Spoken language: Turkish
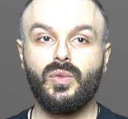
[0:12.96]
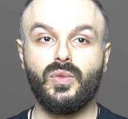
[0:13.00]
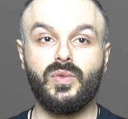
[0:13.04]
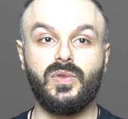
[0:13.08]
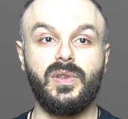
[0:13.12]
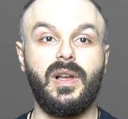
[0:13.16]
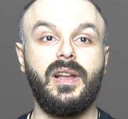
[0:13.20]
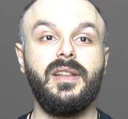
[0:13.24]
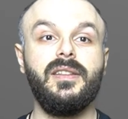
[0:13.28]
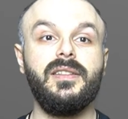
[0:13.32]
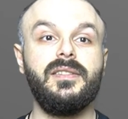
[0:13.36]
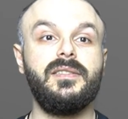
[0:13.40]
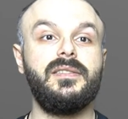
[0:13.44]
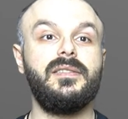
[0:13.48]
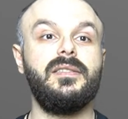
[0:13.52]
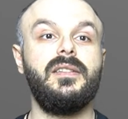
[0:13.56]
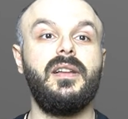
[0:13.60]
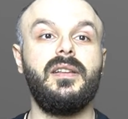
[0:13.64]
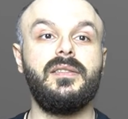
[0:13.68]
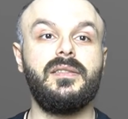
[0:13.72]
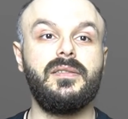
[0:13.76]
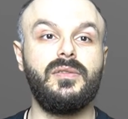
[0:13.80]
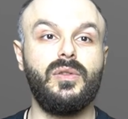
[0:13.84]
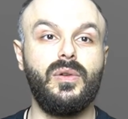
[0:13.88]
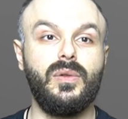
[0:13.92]
uzaylı
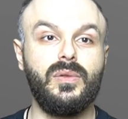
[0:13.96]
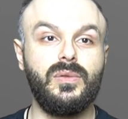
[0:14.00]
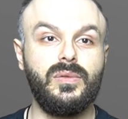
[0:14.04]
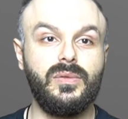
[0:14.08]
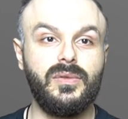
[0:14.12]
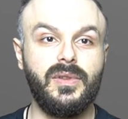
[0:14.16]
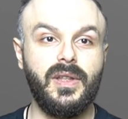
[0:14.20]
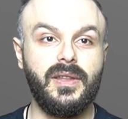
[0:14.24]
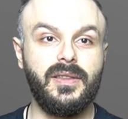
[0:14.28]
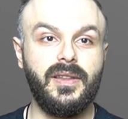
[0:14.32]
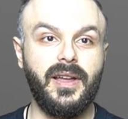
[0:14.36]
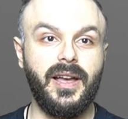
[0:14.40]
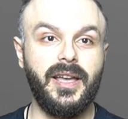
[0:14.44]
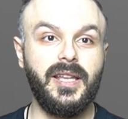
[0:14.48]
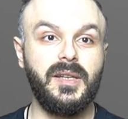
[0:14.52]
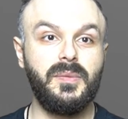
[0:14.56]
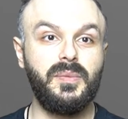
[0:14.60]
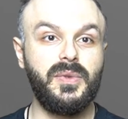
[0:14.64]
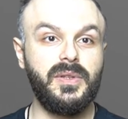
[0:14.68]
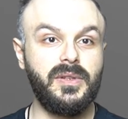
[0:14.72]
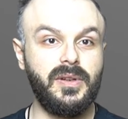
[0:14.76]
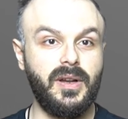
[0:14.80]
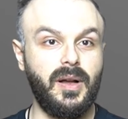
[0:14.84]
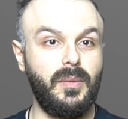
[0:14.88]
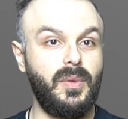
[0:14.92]
istilası olduğuna dair
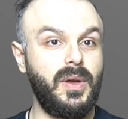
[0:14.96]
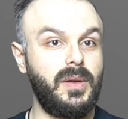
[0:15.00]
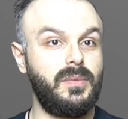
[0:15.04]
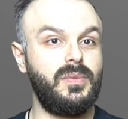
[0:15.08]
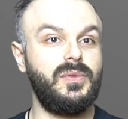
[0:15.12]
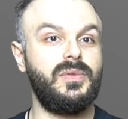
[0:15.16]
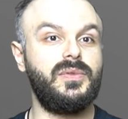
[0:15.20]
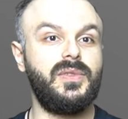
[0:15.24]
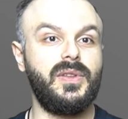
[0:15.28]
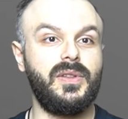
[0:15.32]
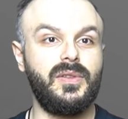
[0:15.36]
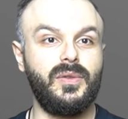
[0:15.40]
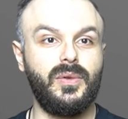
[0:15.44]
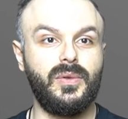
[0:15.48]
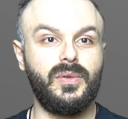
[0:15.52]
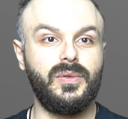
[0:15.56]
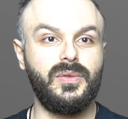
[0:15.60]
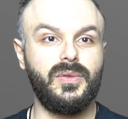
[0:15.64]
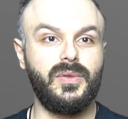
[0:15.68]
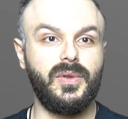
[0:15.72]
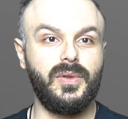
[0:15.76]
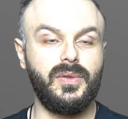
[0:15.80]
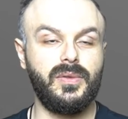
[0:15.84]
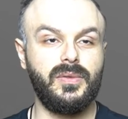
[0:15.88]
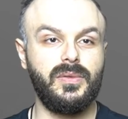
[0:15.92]
bir haber bülteni
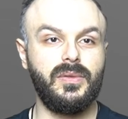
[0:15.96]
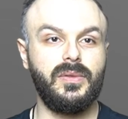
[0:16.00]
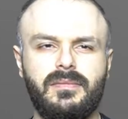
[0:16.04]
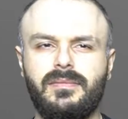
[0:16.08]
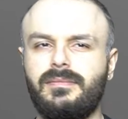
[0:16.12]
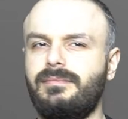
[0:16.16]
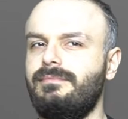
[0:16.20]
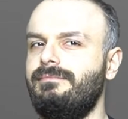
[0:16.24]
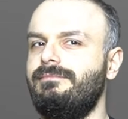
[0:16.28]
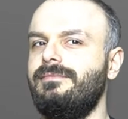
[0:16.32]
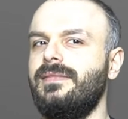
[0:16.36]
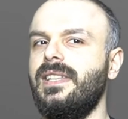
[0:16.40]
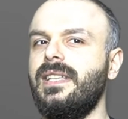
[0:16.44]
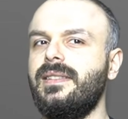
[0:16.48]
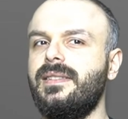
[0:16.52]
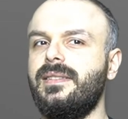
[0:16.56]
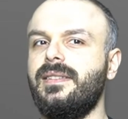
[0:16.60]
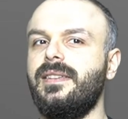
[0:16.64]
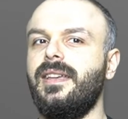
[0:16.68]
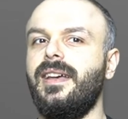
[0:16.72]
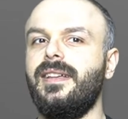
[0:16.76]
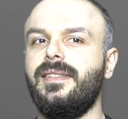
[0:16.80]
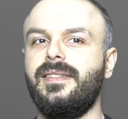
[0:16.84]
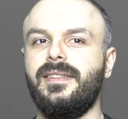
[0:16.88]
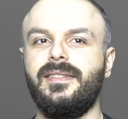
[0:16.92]
okunuyordu. Nasıl
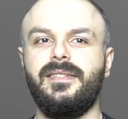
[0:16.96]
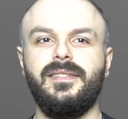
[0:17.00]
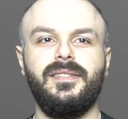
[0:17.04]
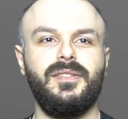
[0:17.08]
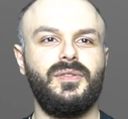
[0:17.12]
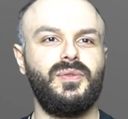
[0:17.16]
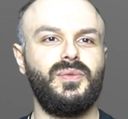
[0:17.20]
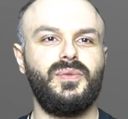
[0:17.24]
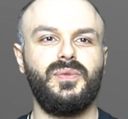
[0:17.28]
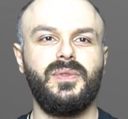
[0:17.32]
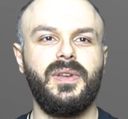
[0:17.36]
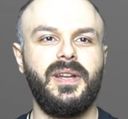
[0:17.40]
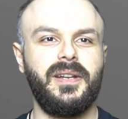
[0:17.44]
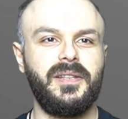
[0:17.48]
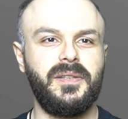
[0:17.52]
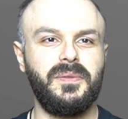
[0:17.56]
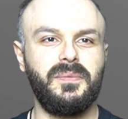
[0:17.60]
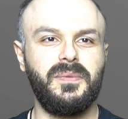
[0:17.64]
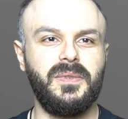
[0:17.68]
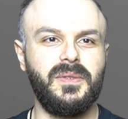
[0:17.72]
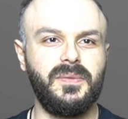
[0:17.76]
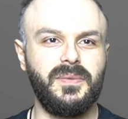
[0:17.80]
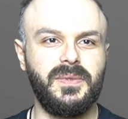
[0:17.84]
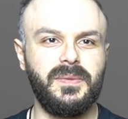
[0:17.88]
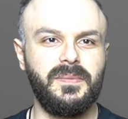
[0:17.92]
ya dediğinizi duyar
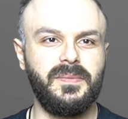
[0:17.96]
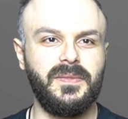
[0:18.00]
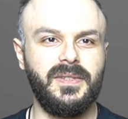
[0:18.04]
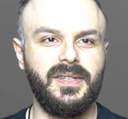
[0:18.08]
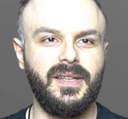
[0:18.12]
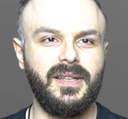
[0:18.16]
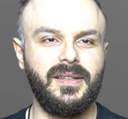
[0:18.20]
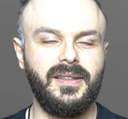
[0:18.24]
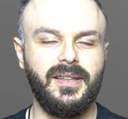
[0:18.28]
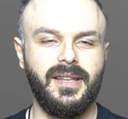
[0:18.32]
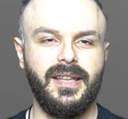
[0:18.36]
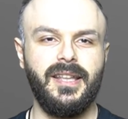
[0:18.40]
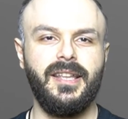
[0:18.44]
gibiyim şimdiden.